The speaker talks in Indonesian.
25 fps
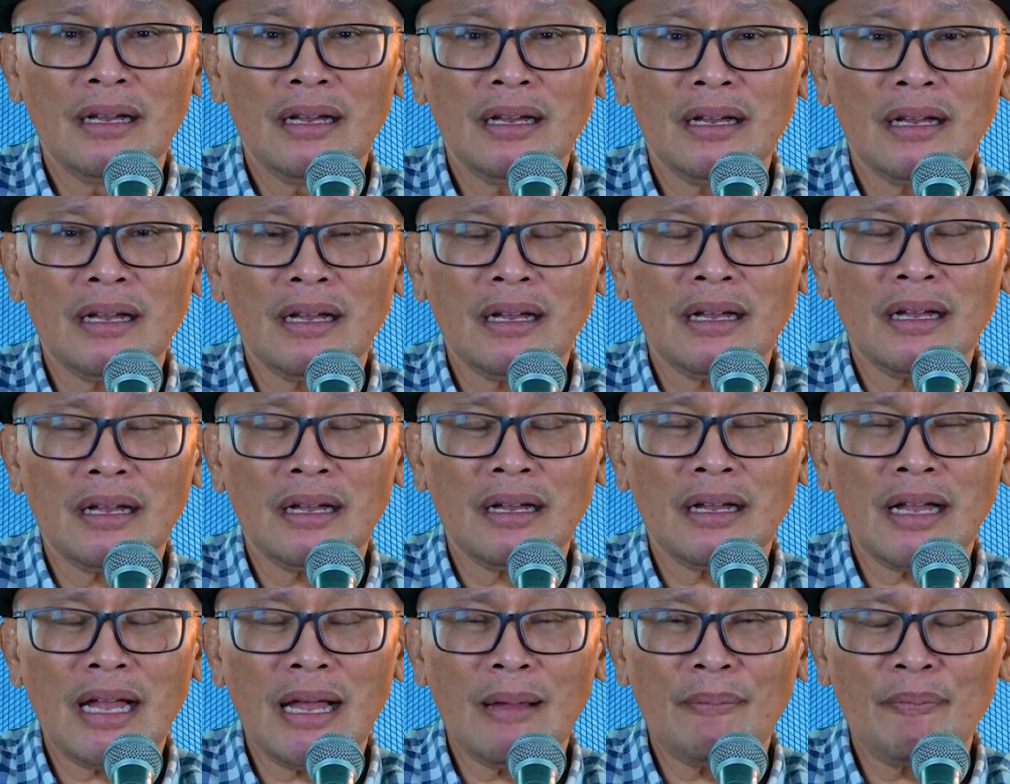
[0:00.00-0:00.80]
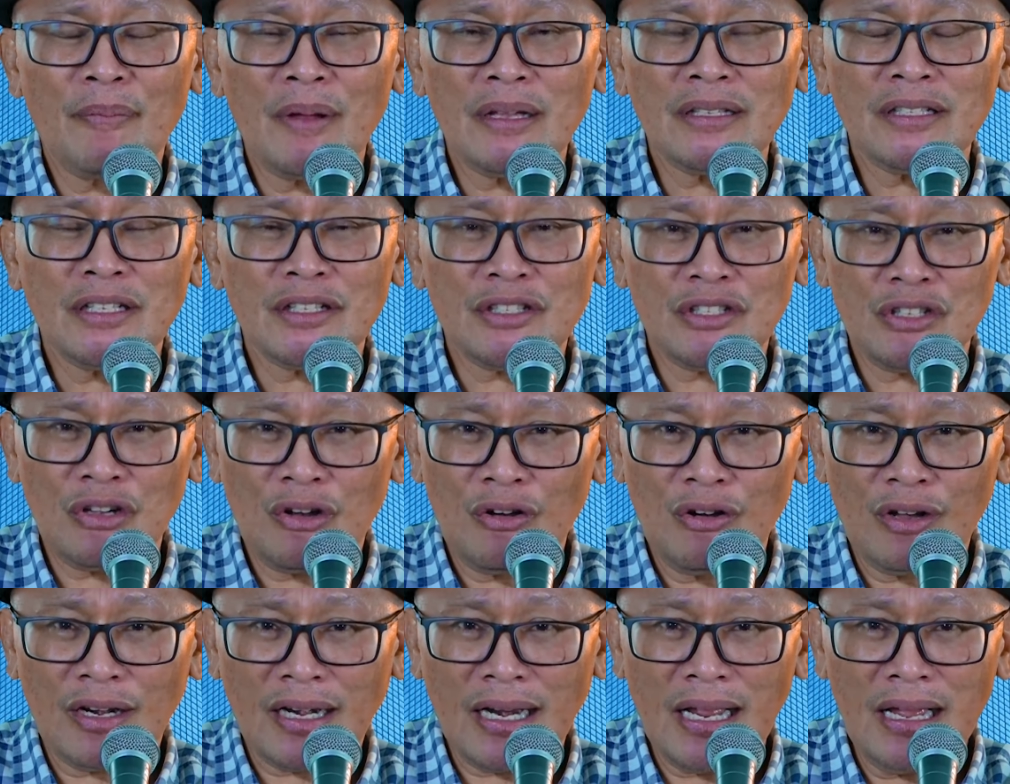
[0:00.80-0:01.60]
uh, apa
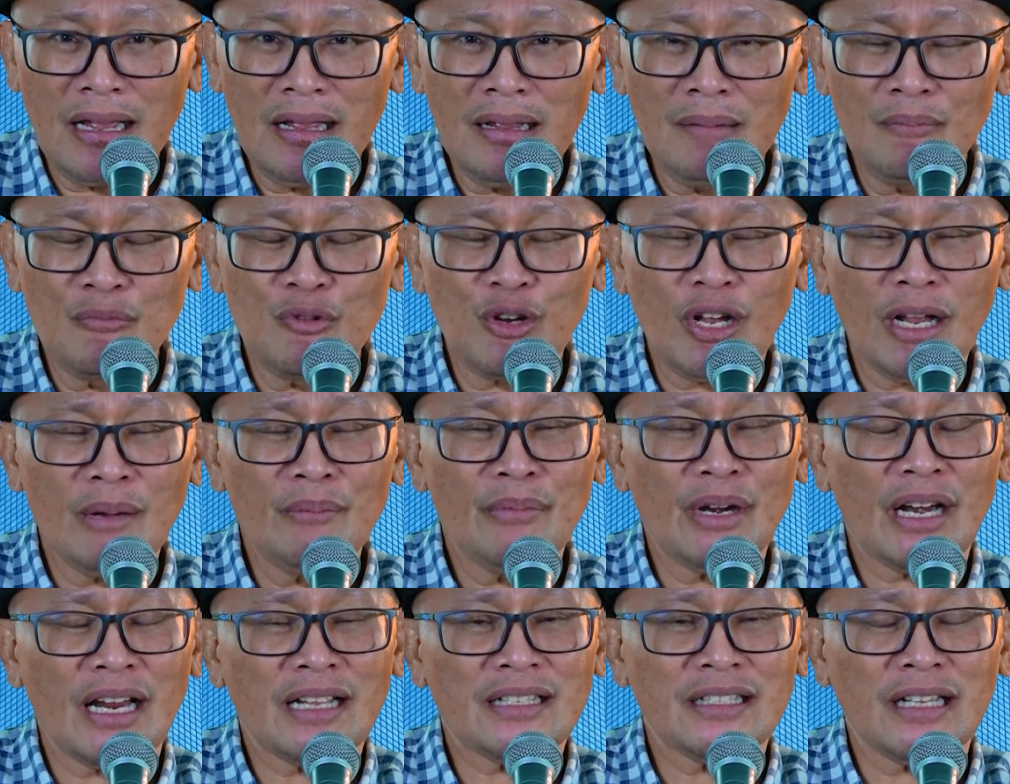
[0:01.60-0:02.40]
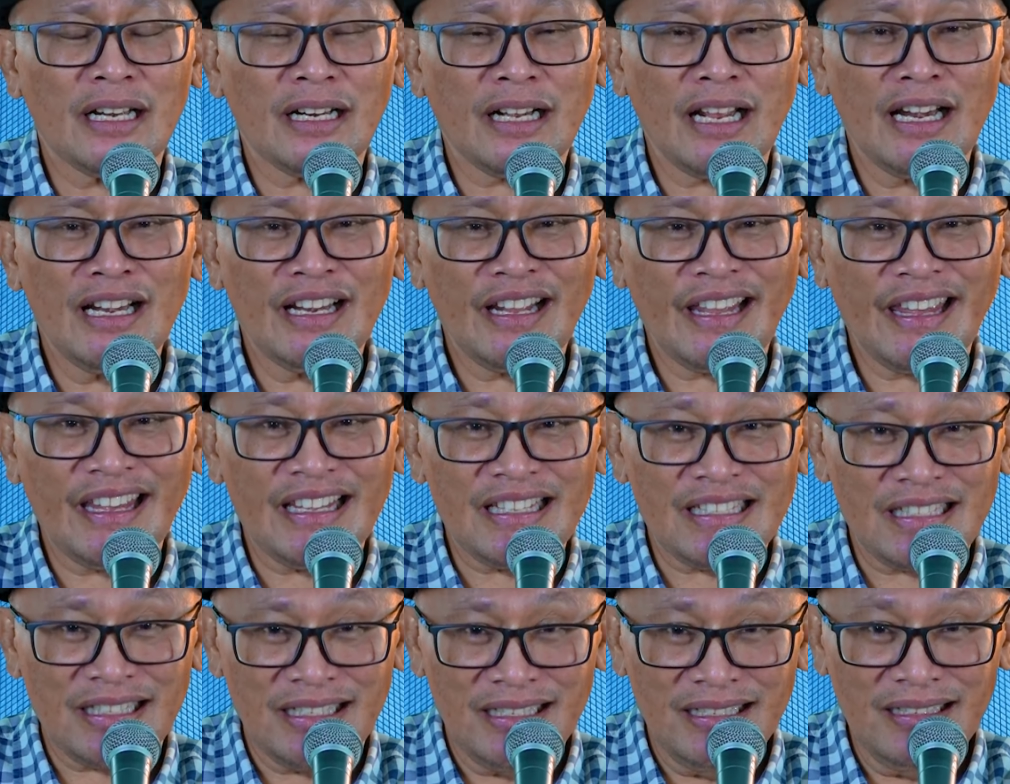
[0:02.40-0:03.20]
seseorang bukan berdasarkan
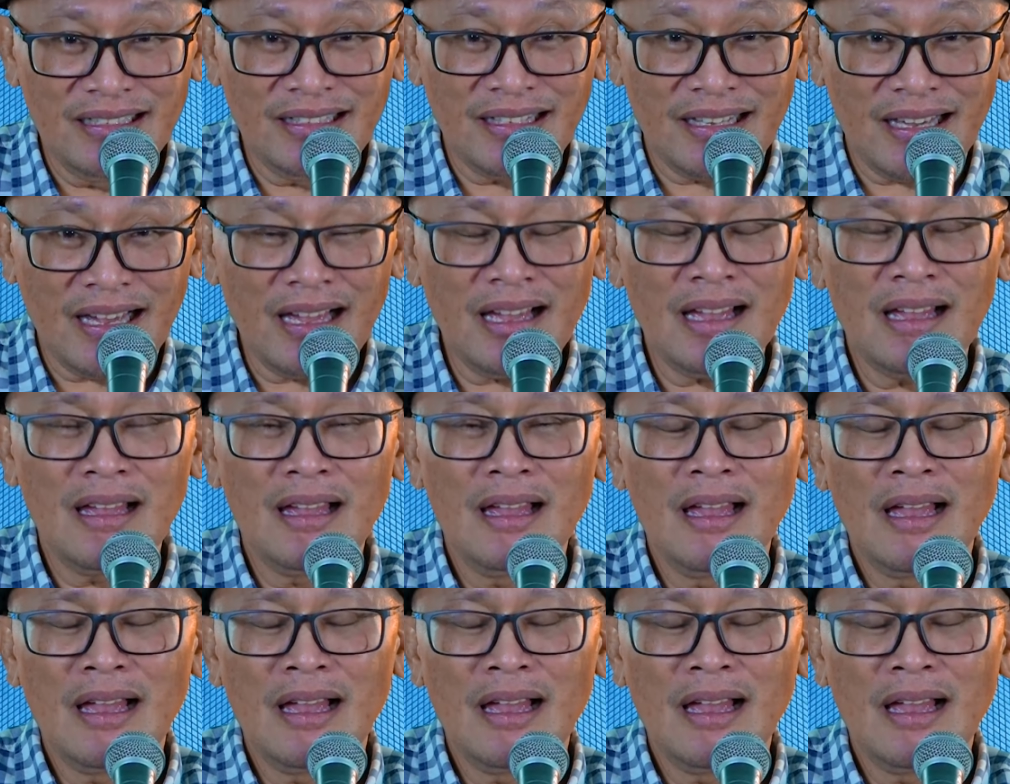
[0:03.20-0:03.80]
casing ya,